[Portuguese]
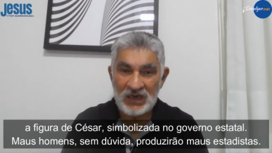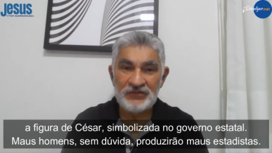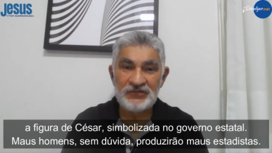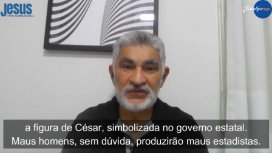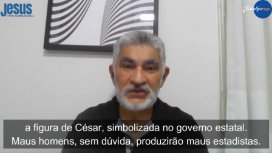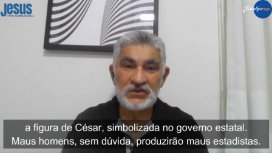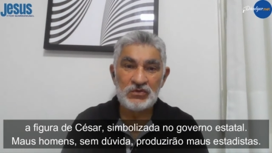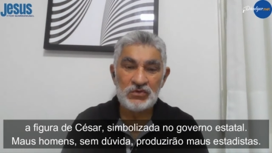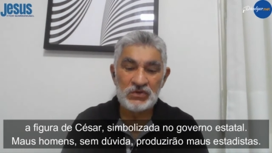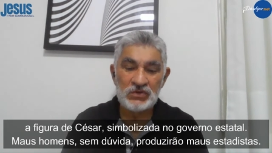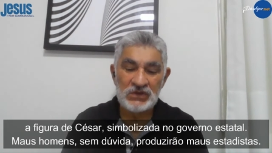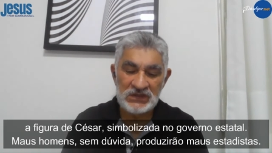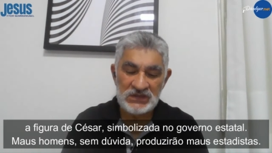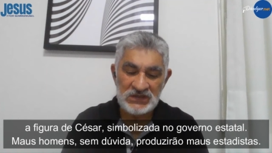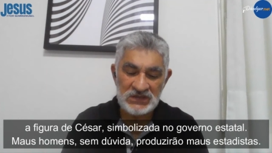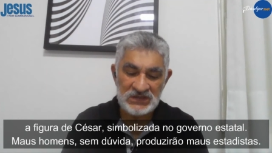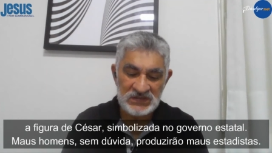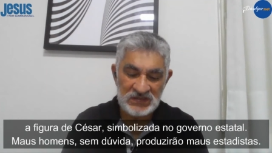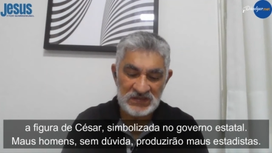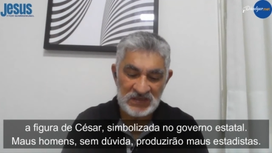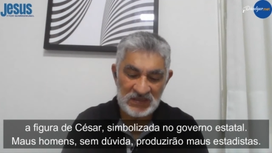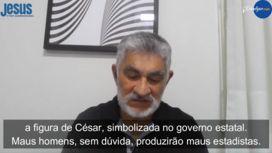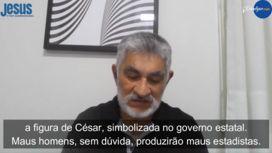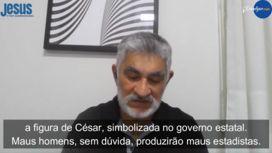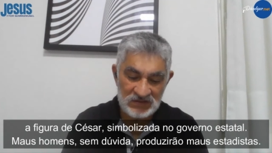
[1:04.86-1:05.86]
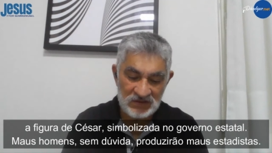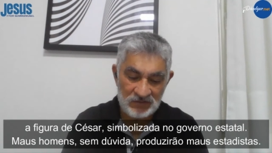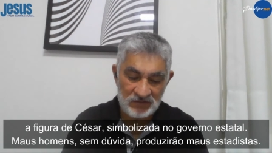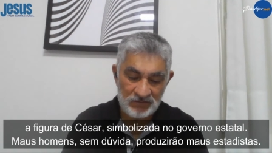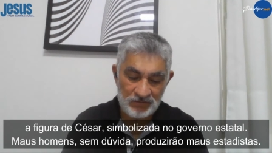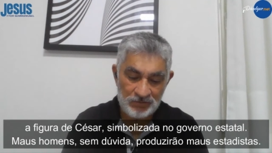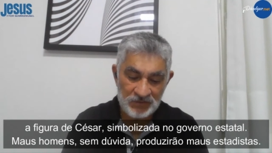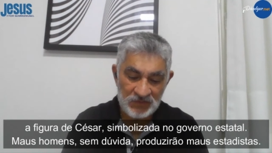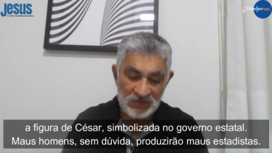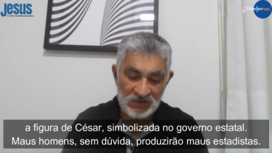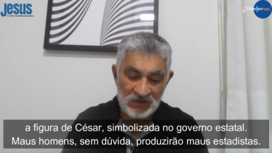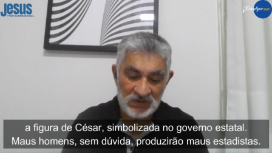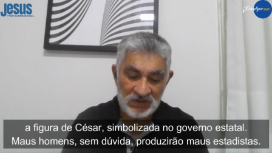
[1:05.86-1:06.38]
a figura de César,
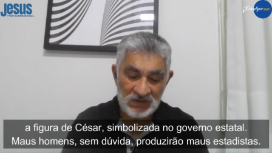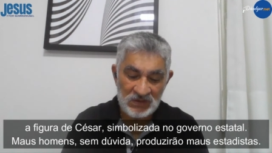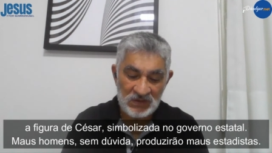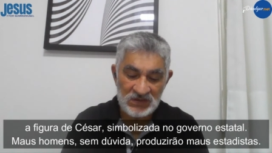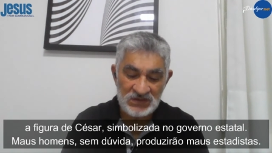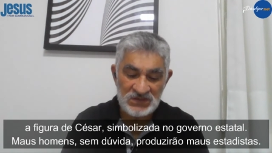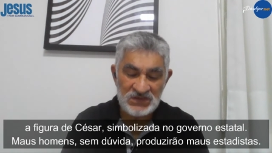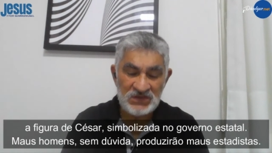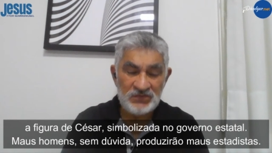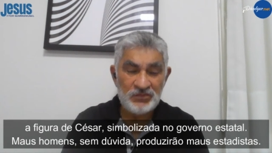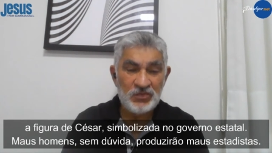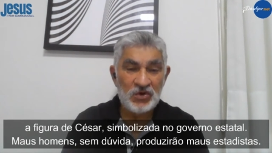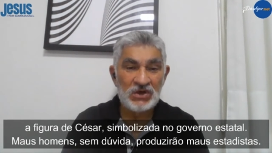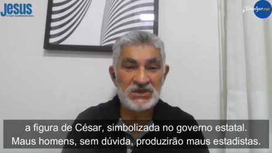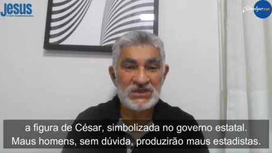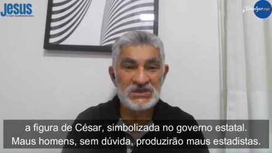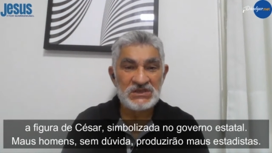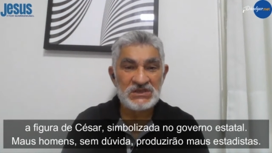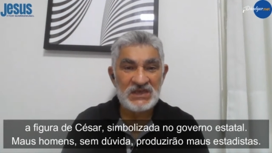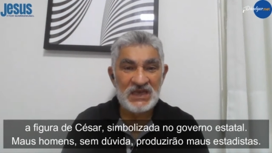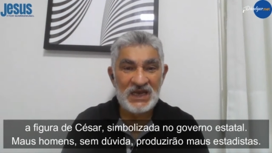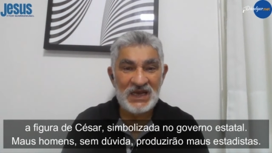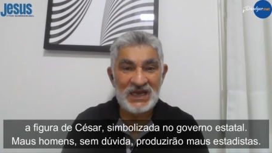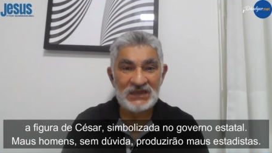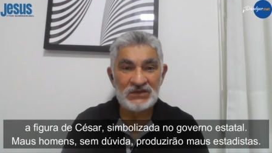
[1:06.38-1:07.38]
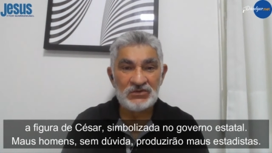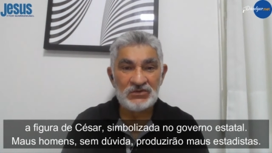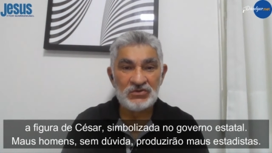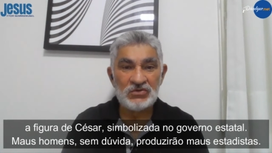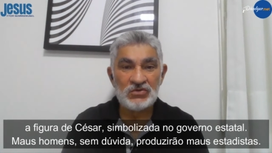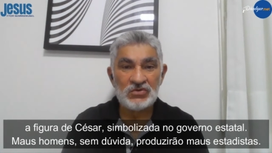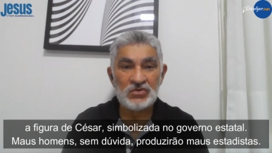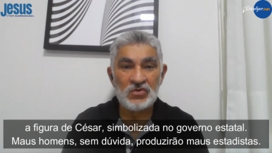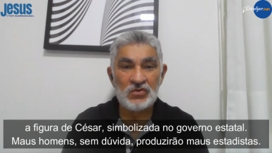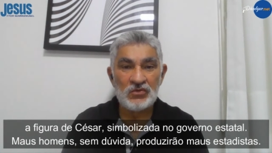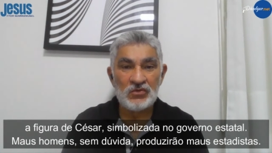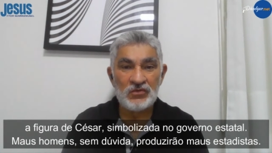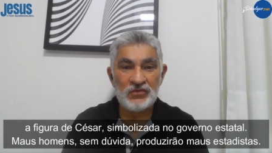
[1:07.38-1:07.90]
simbolizado
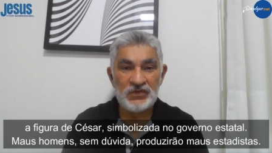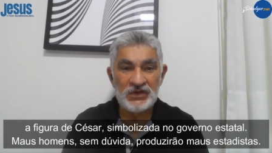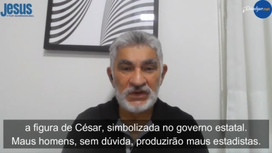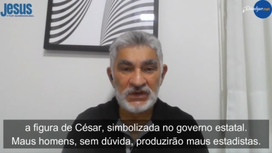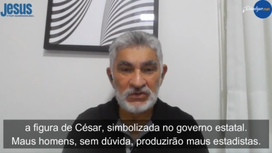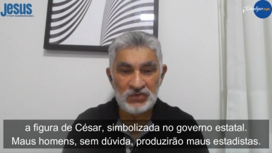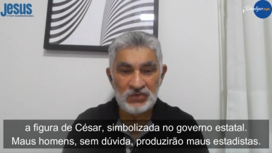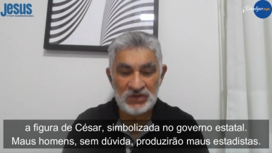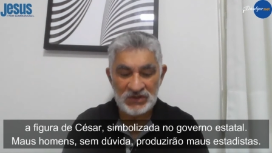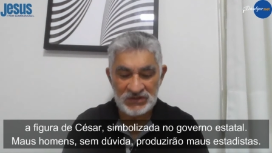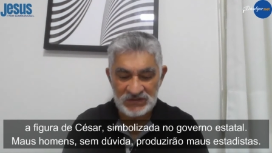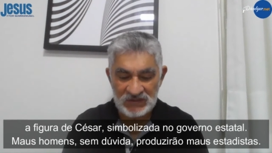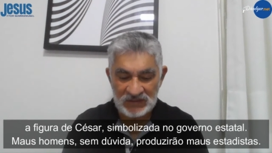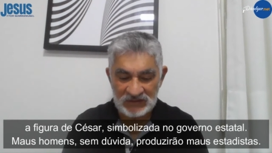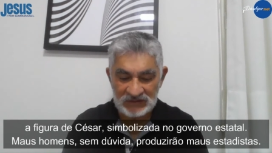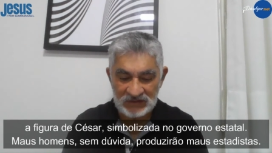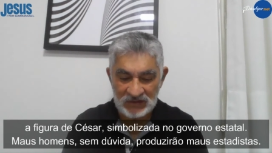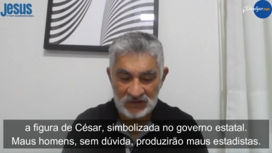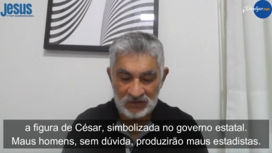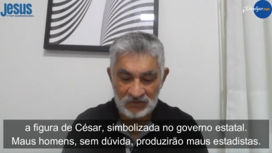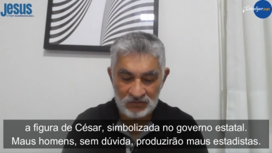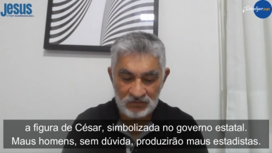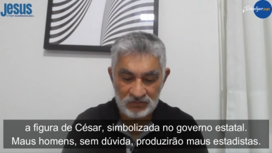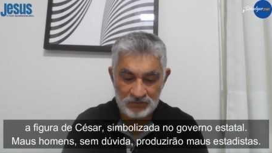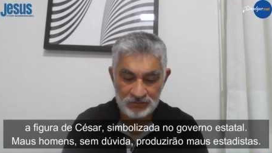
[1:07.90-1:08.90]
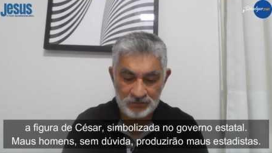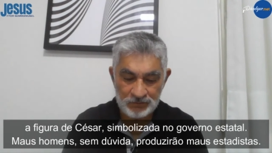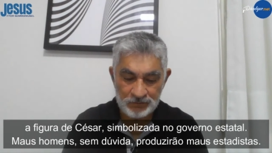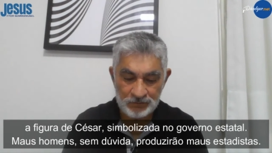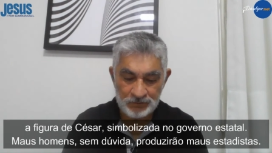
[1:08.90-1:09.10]
no governo estatal.